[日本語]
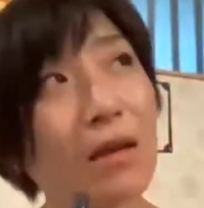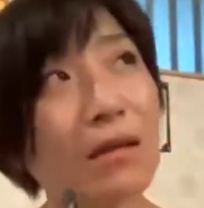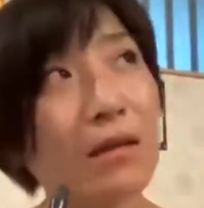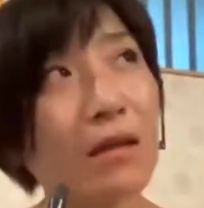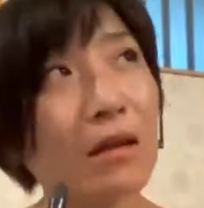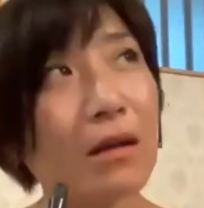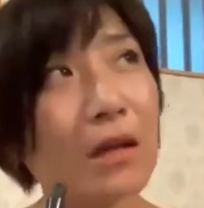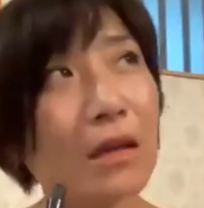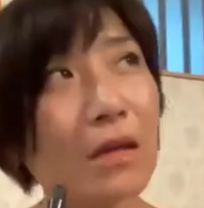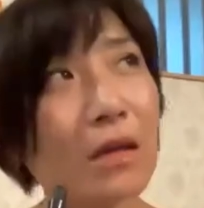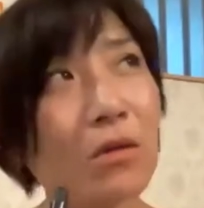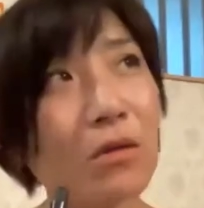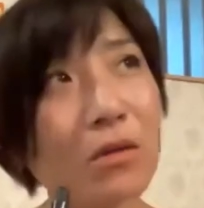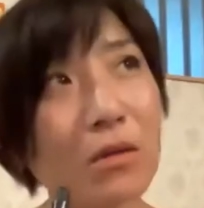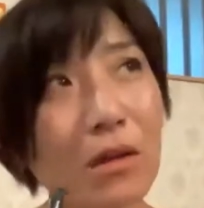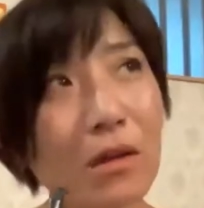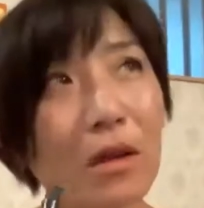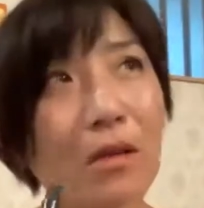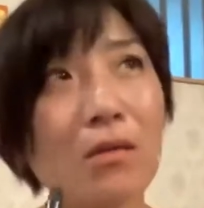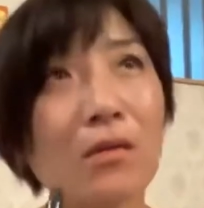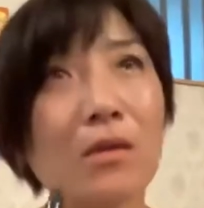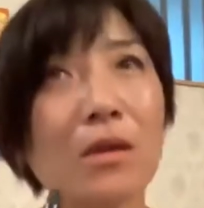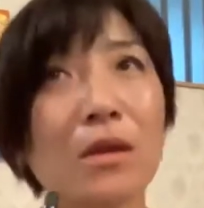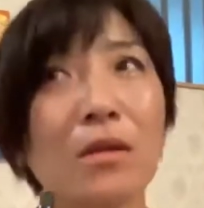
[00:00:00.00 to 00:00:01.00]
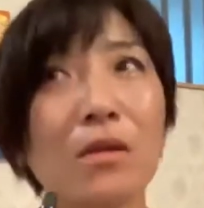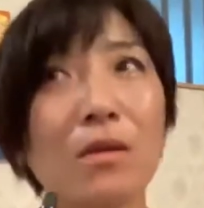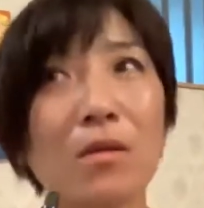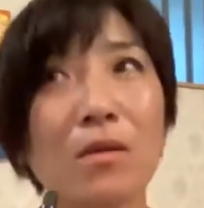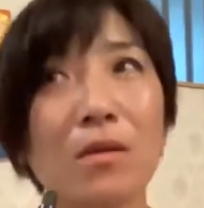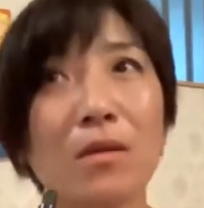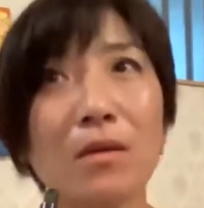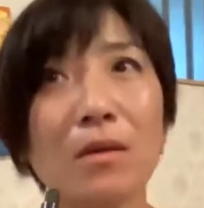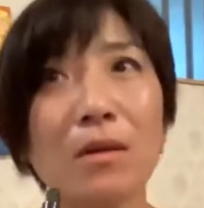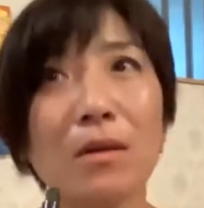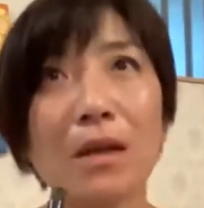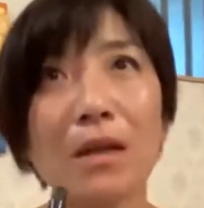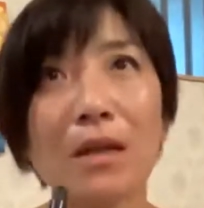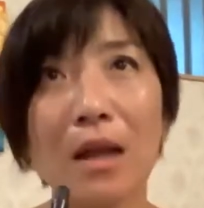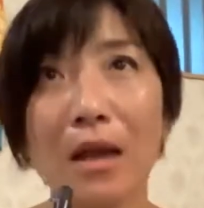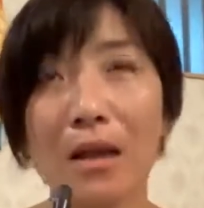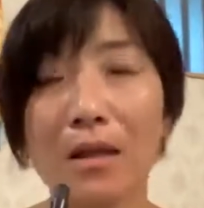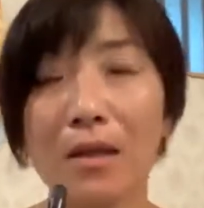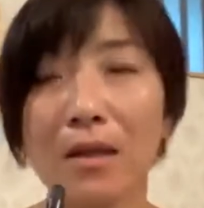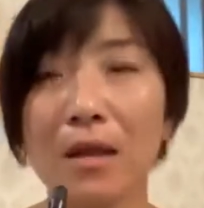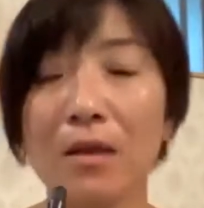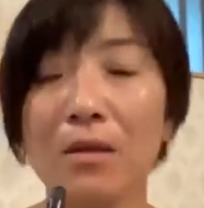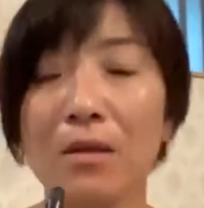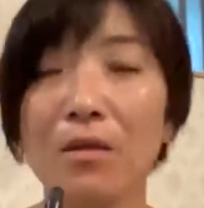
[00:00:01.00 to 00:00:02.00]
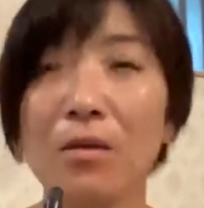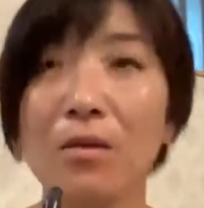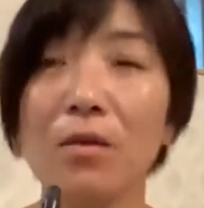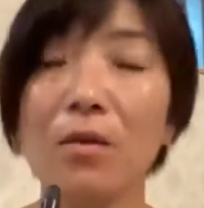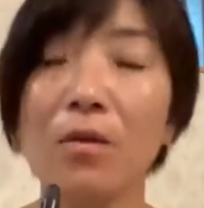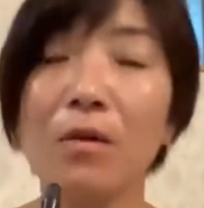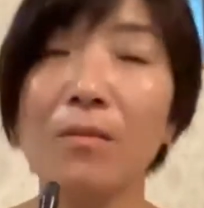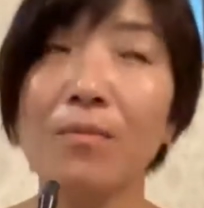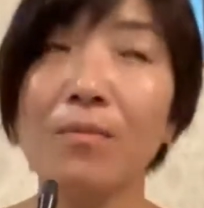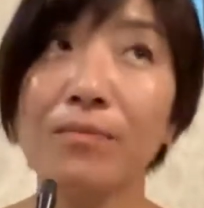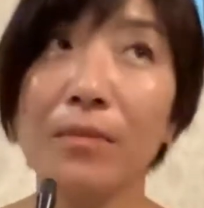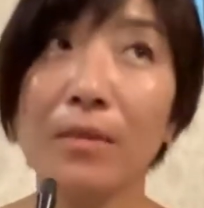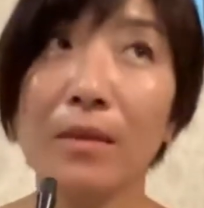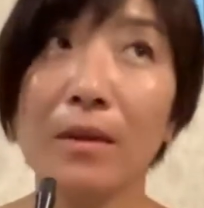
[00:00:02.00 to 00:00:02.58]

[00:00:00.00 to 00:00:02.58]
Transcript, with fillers: なんかいろんな国の方々と